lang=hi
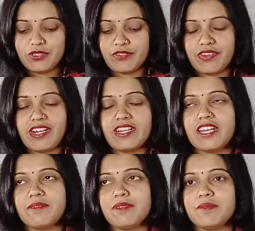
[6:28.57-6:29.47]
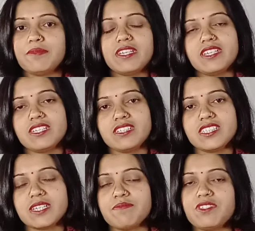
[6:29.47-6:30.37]
तो फ्रेंड अभी
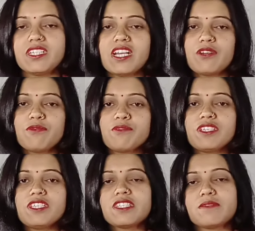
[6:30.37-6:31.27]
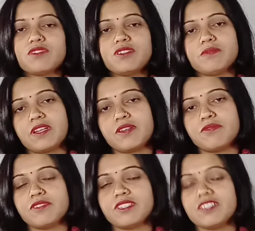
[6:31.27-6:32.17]
मैं सब्जी काटूंगी सब्जी
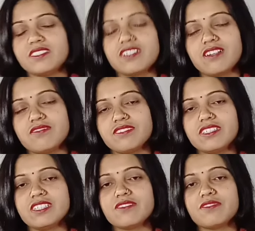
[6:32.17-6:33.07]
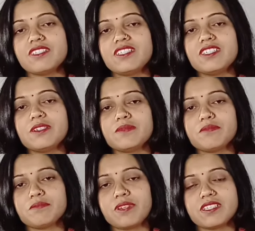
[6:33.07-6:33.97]
बनाऊंगी खाऊंगी क्योंकि ये
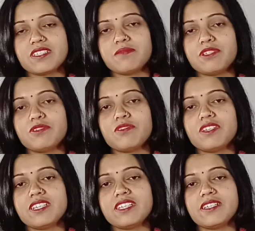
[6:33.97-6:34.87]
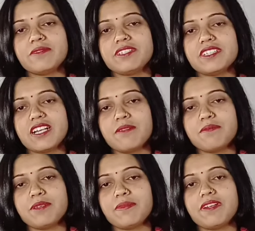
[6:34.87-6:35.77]
बर्तन भी धुलने हैं अभी
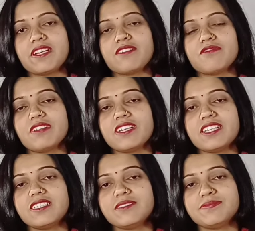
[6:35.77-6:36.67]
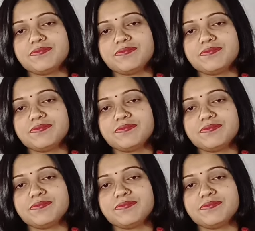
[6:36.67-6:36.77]
काम भी पड़ा हुआ है